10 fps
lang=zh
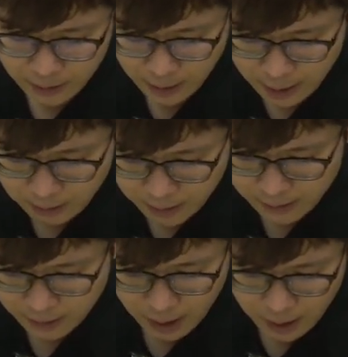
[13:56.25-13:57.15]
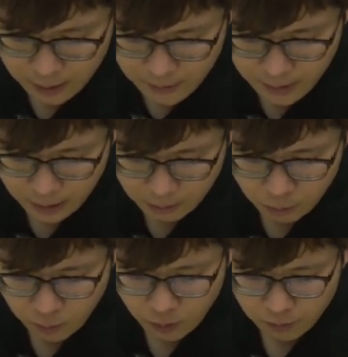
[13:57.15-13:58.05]
此卡伊マ斯卡 N 三的
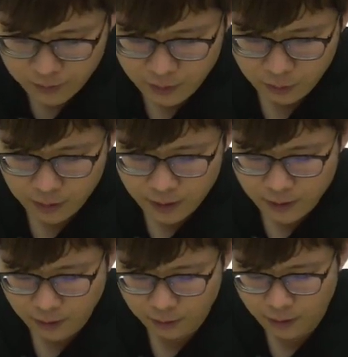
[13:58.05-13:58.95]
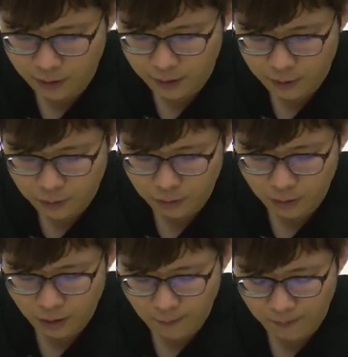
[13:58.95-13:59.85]
部分，我们只有第一小题可以
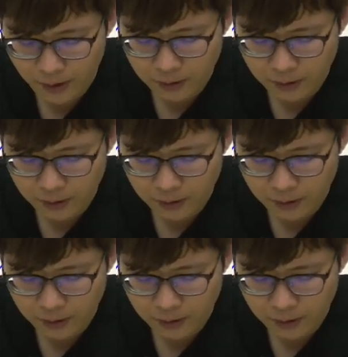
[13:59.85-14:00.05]
做哈。